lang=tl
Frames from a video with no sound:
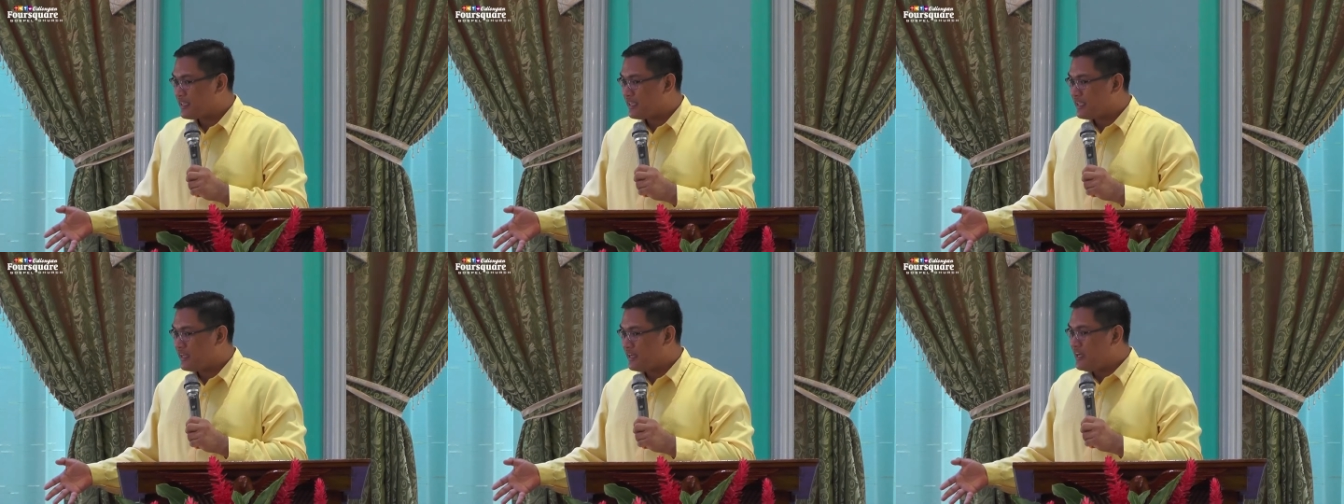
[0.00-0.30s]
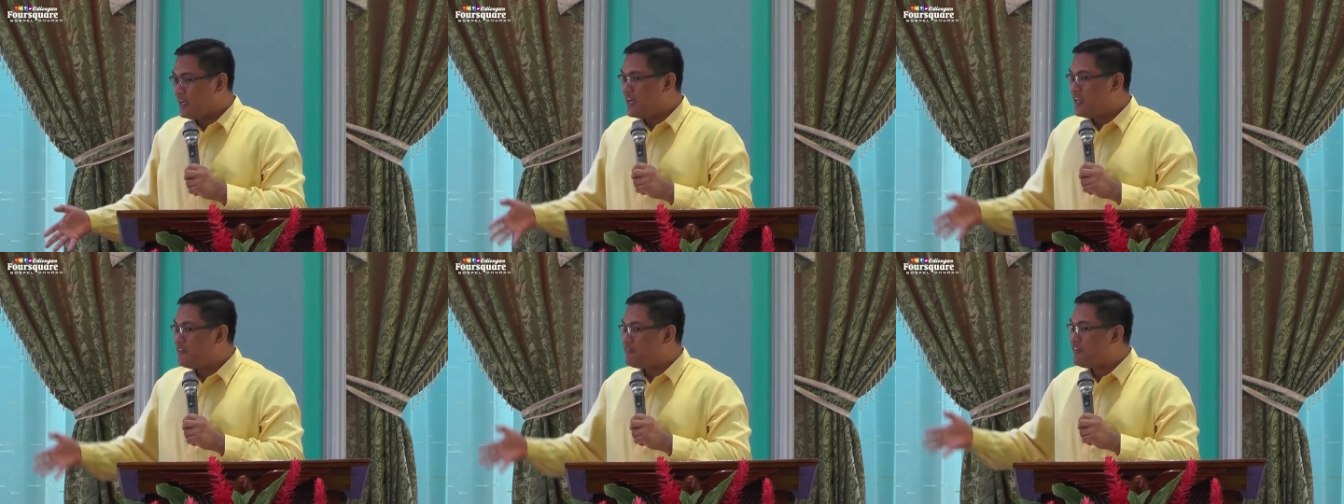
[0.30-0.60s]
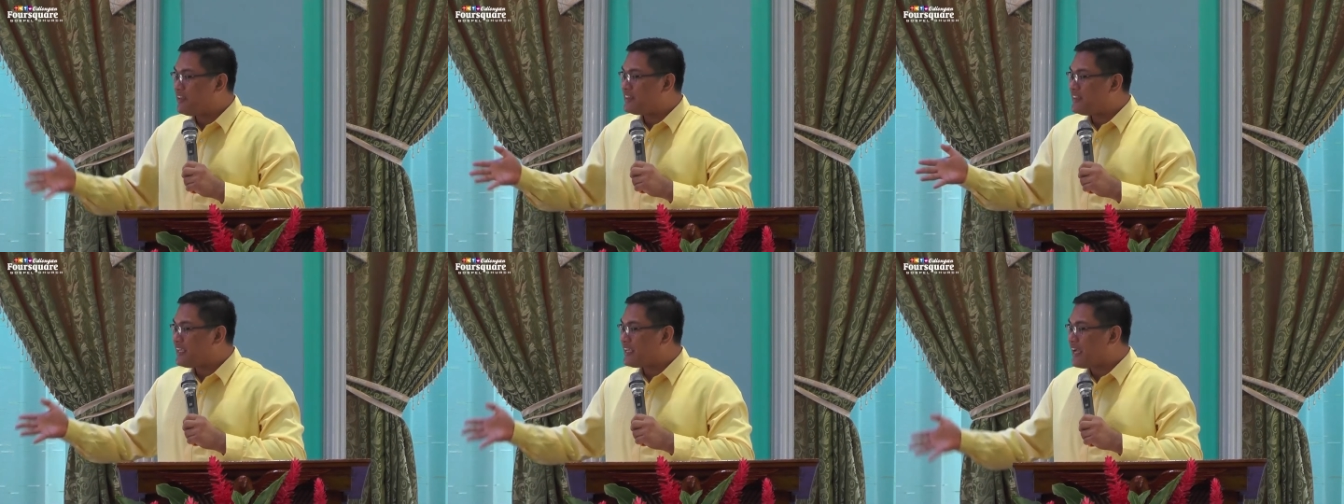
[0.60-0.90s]

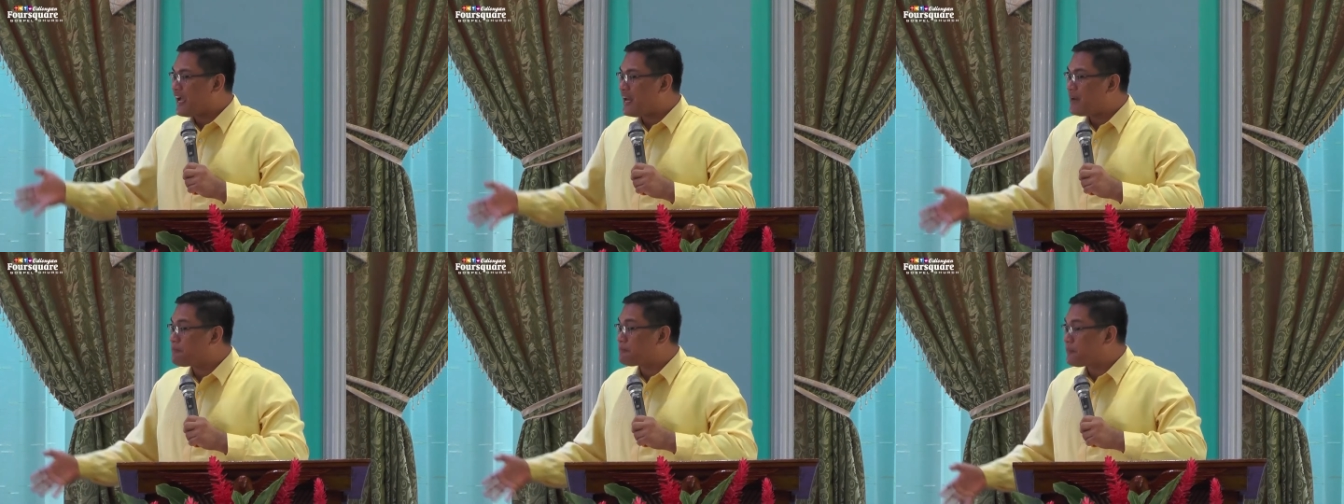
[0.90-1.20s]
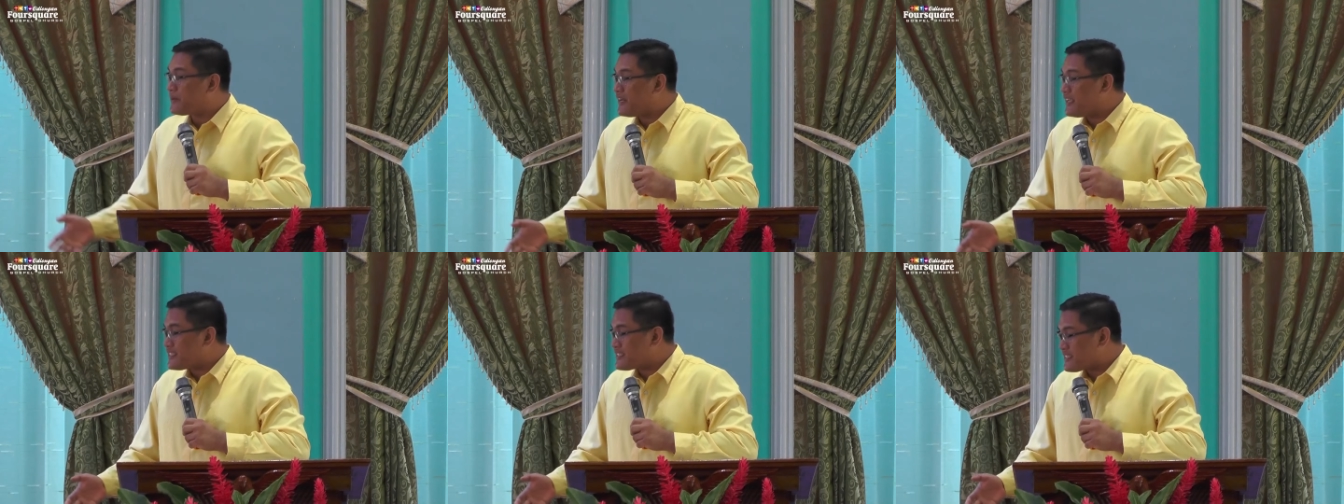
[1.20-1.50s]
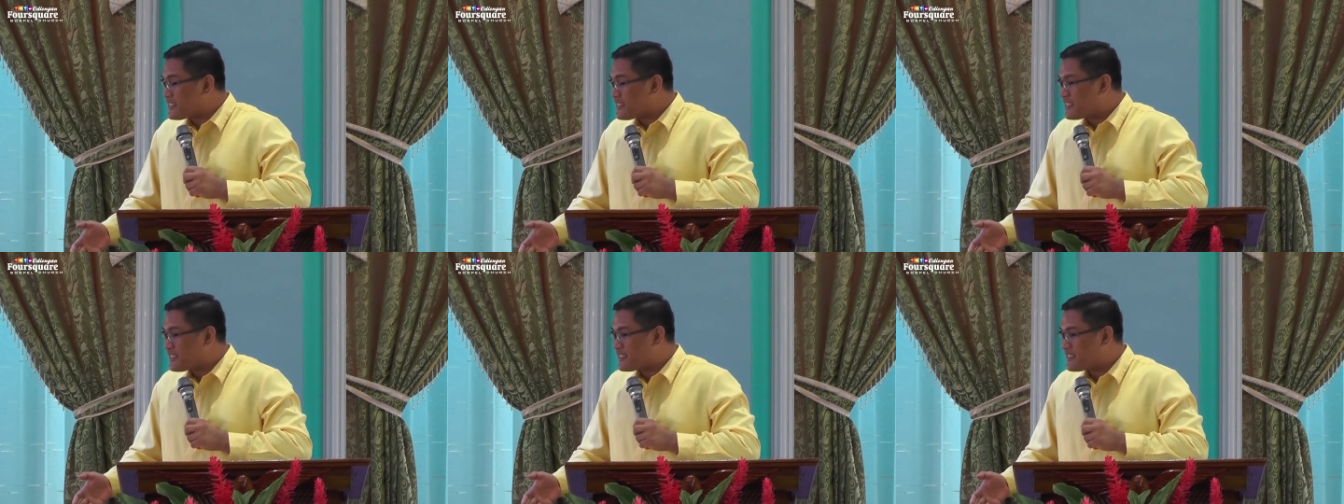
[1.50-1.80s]
Levitical
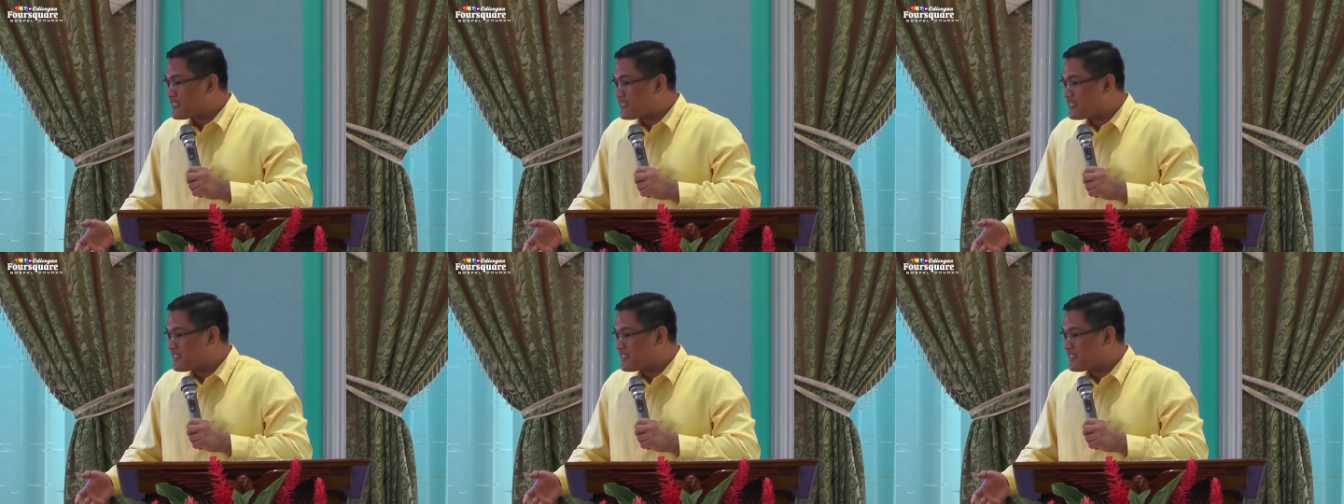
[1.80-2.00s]
priests.